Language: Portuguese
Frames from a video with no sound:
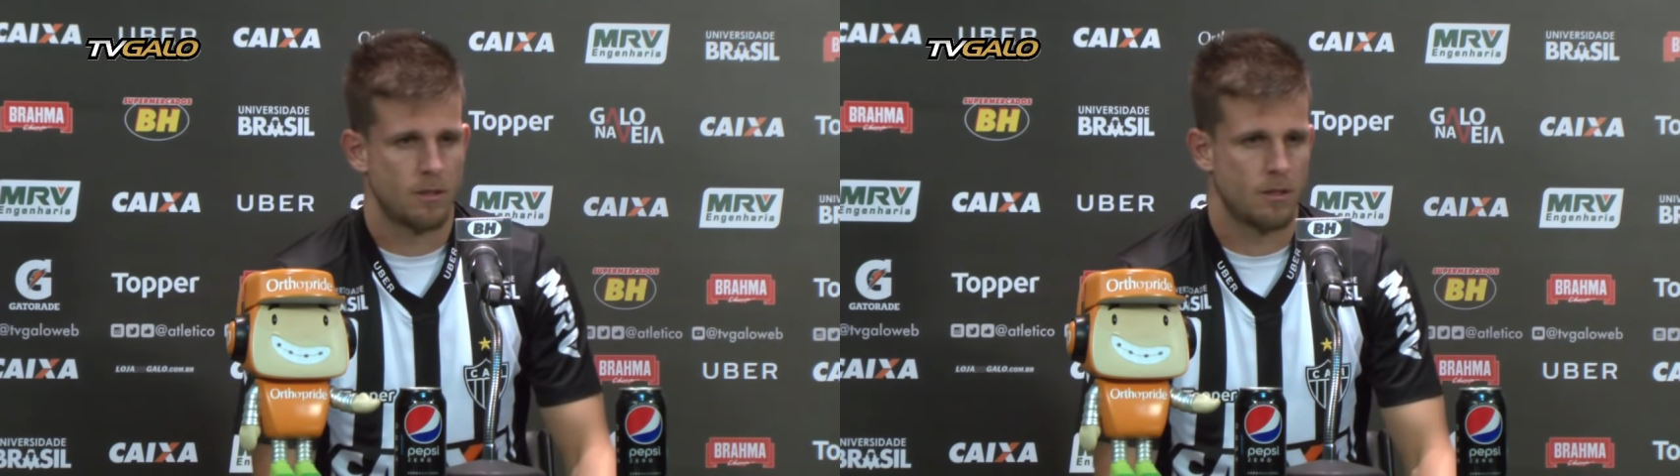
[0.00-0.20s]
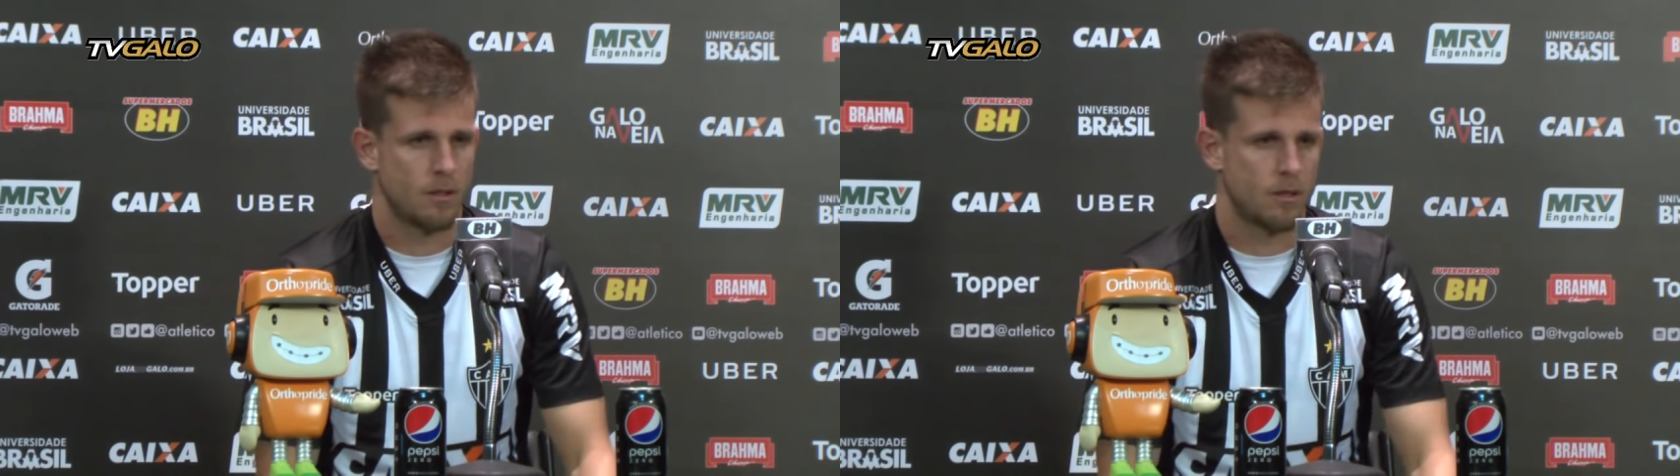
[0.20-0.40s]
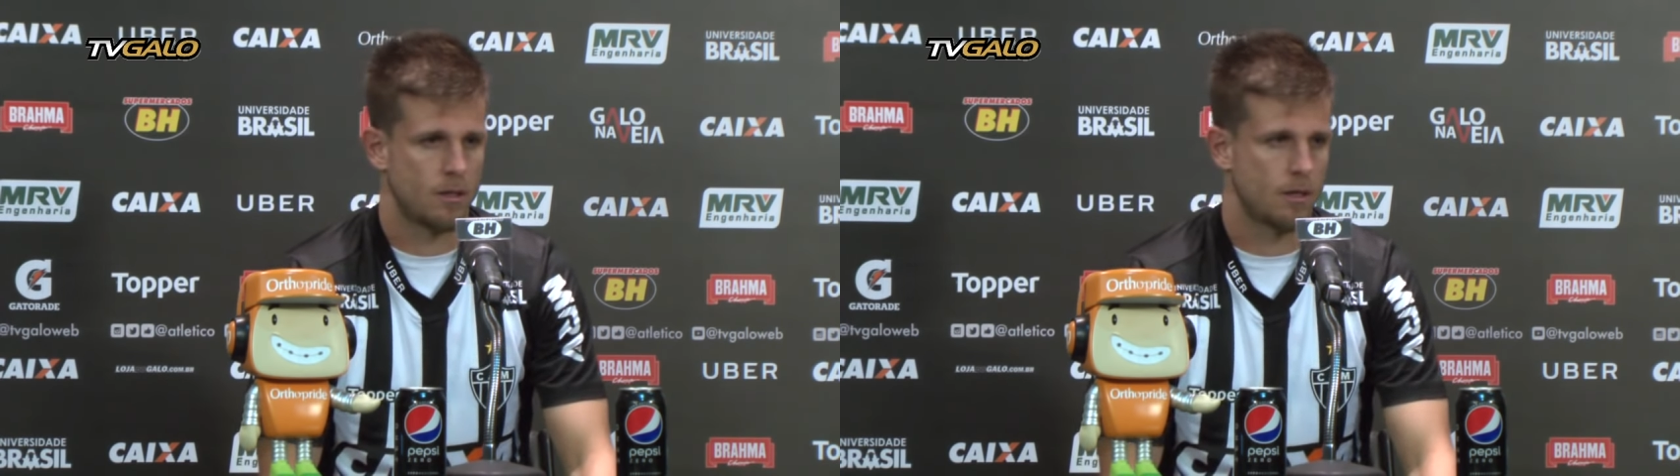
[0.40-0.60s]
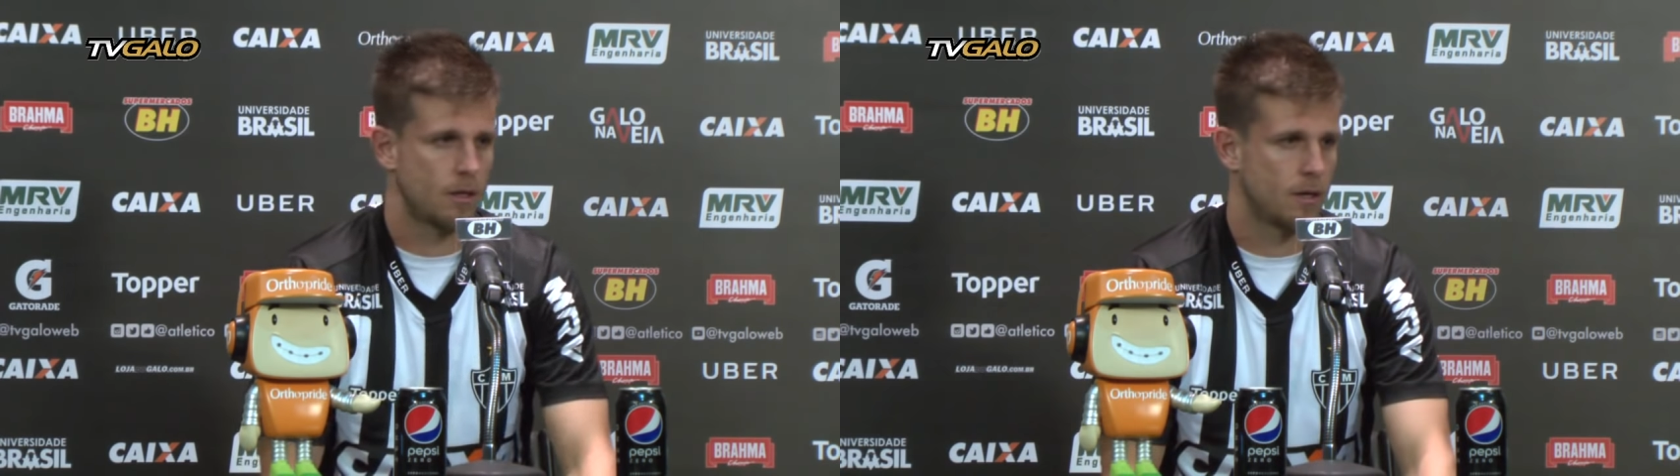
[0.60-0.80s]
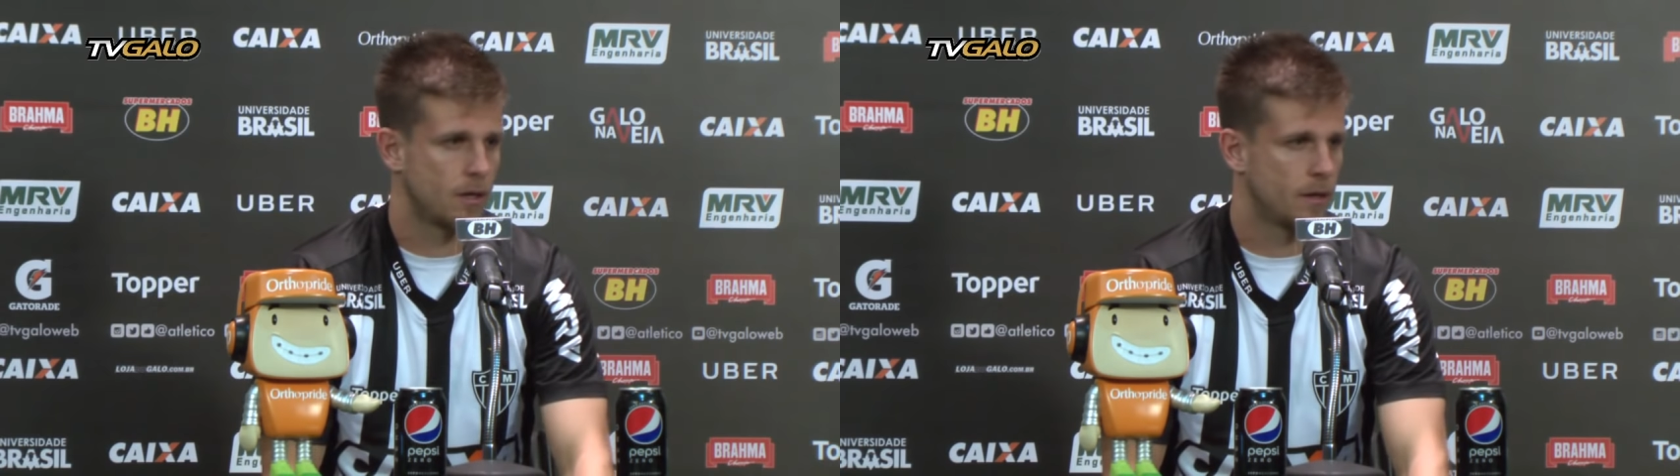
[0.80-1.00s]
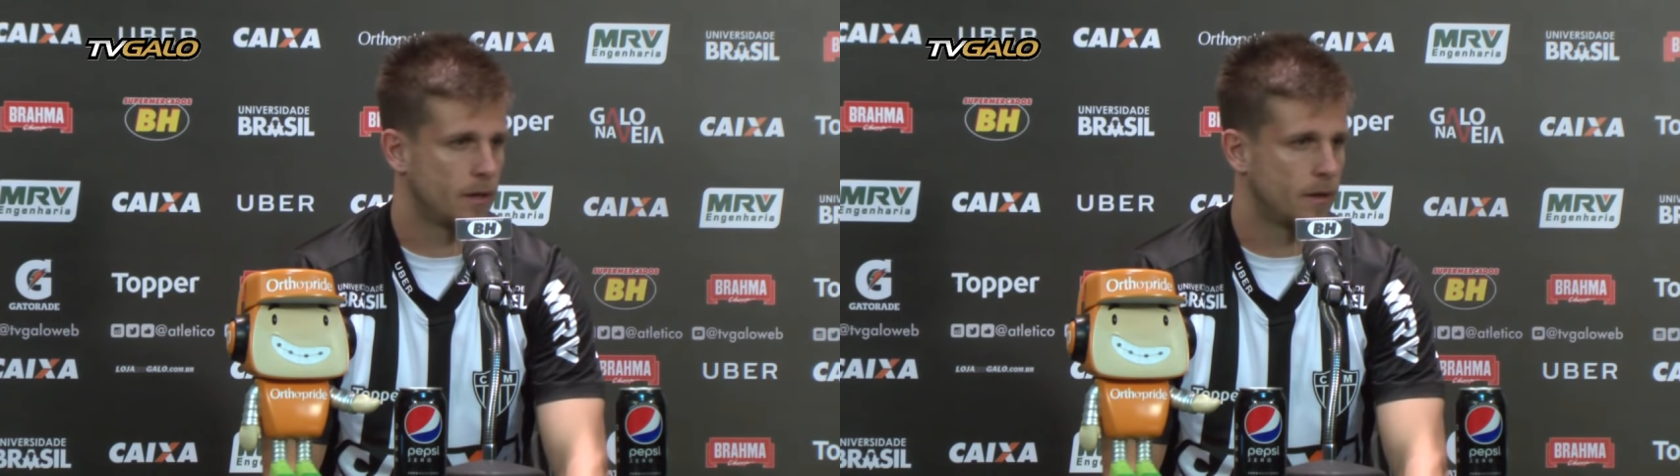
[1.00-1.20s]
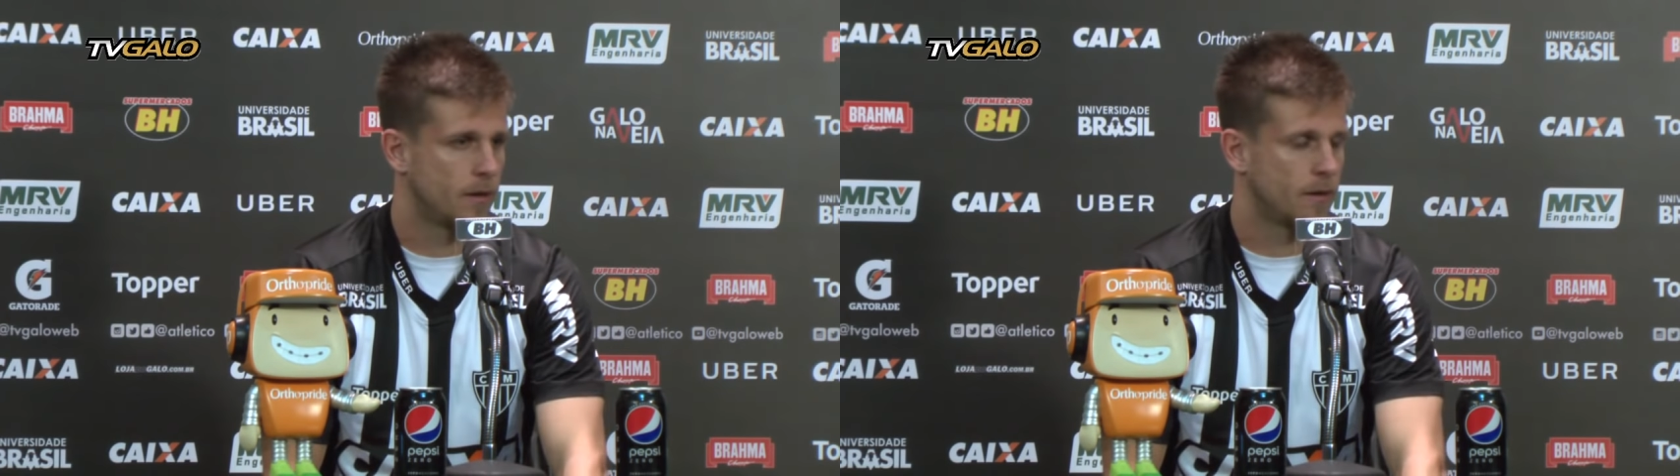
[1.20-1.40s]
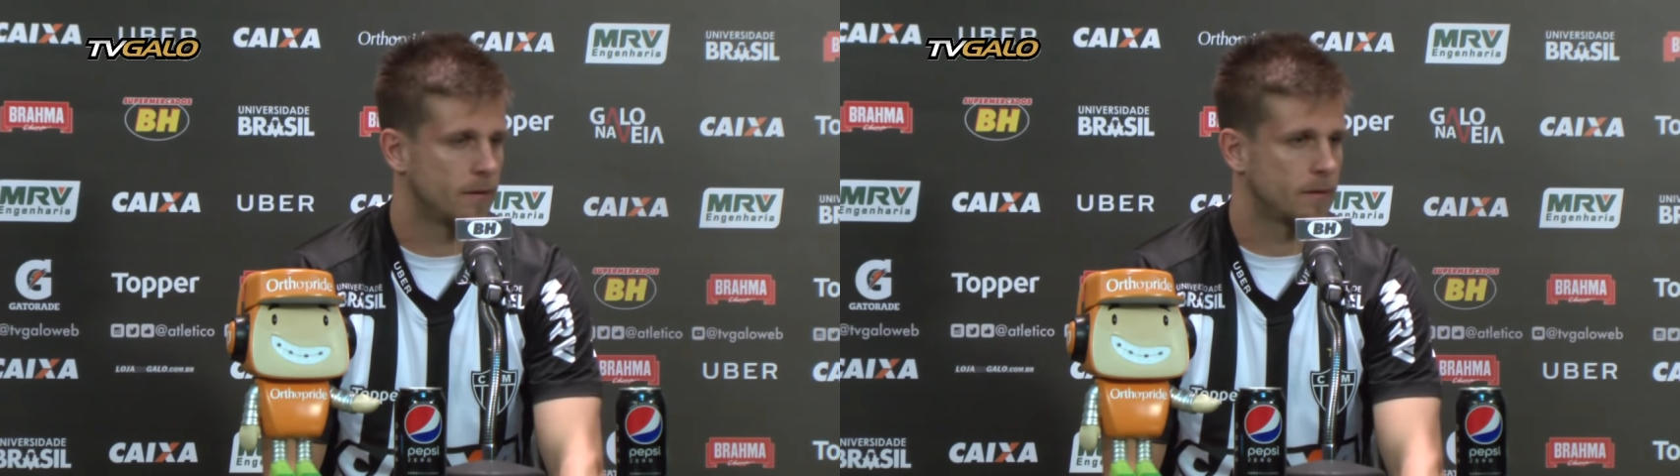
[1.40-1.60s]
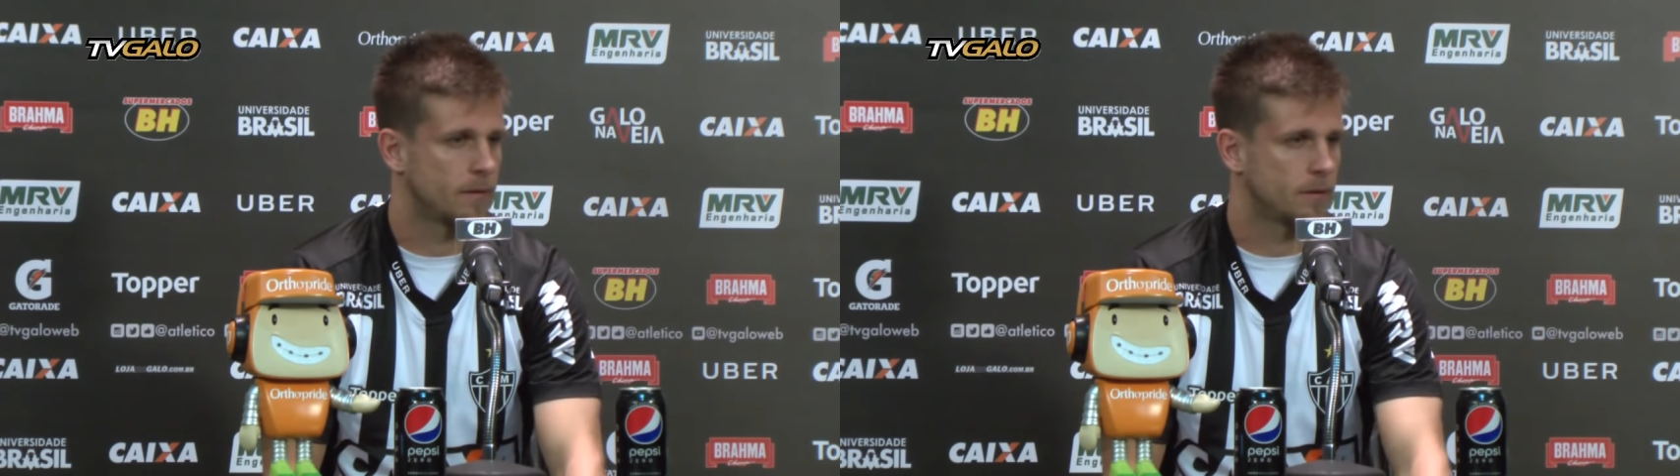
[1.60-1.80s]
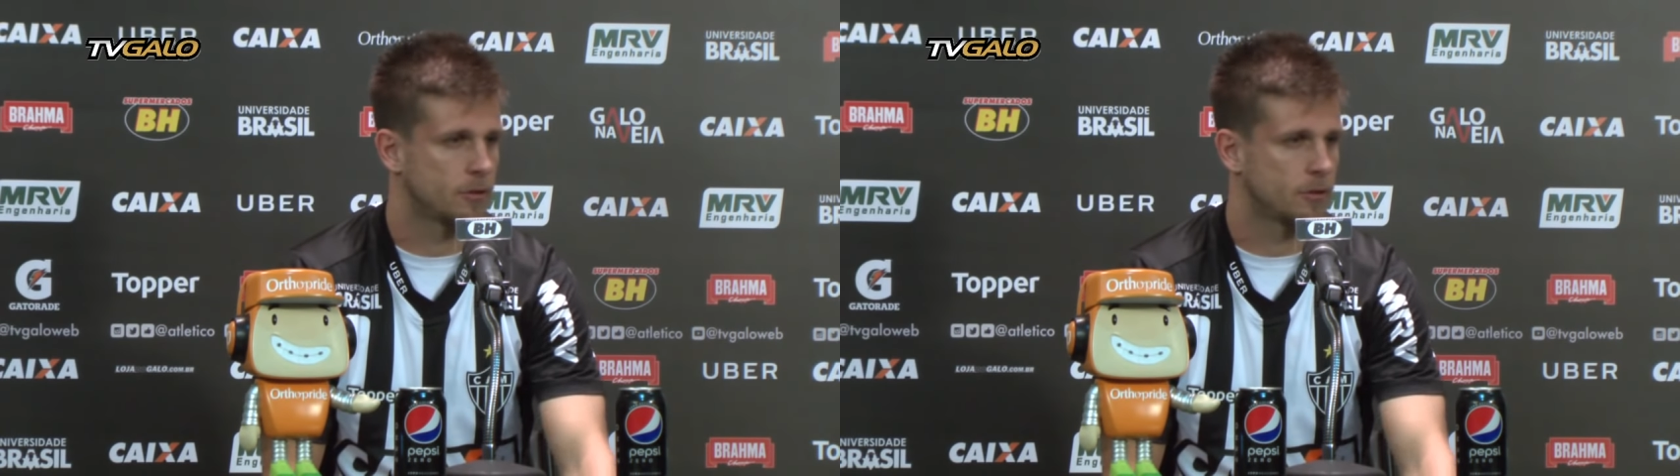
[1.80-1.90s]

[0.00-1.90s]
É,